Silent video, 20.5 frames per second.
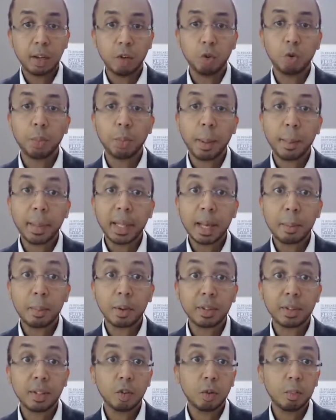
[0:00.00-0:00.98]
nous permet
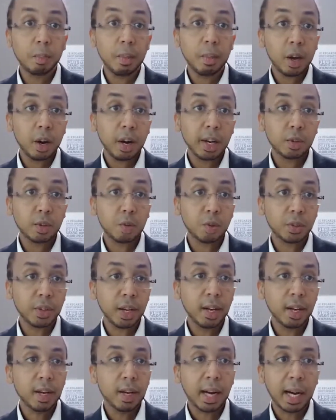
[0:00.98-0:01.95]
d'apporter de meilleurs
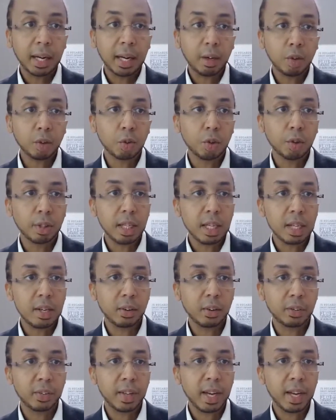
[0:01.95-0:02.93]
résultats à notre
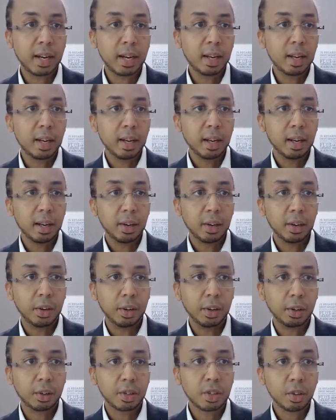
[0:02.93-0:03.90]
clientèle
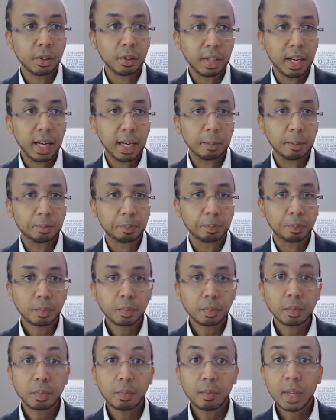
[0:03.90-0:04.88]
euh, centrale.
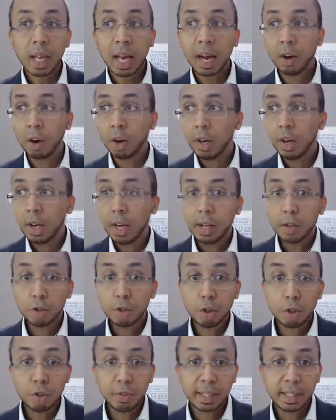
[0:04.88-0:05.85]
Alors,
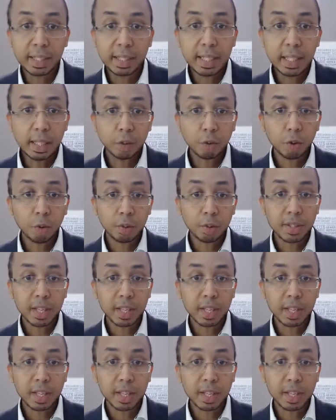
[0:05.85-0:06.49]
ce que je viens de dire, donc,